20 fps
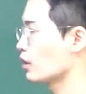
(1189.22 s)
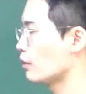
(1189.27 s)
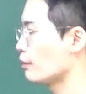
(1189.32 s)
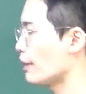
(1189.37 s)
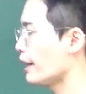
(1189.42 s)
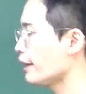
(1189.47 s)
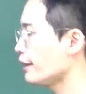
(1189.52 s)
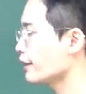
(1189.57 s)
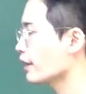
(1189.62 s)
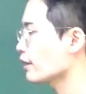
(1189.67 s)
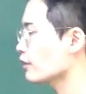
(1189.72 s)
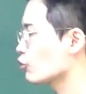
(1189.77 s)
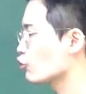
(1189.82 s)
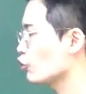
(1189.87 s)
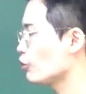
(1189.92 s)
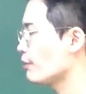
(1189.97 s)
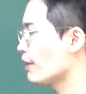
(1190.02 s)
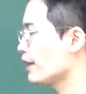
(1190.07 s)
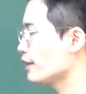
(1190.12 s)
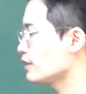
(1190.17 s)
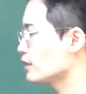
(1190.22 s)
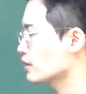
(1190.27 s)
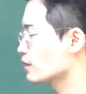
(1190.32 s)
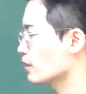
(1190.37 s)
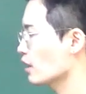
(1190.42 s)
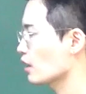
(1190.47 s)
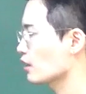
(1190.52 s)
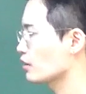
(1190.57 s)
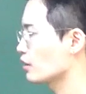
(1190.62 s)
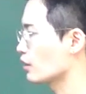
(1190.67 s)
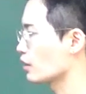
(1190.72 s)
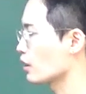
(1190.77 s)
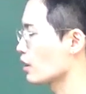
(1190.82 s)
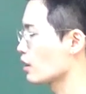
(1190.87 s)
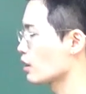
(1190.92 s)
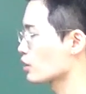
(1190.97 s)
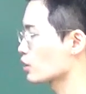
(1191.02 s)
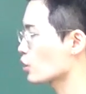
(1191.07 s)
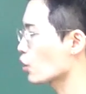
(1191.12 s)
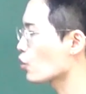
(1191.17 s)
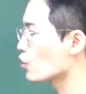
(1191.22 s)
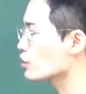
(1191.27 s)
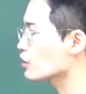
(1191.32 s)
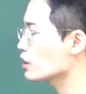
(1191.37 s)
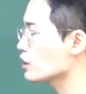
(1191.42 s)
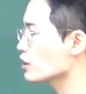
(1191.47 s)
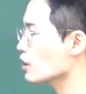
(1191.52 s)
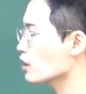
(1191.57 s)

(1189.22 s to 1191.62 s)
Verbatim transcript: may not remain static 정지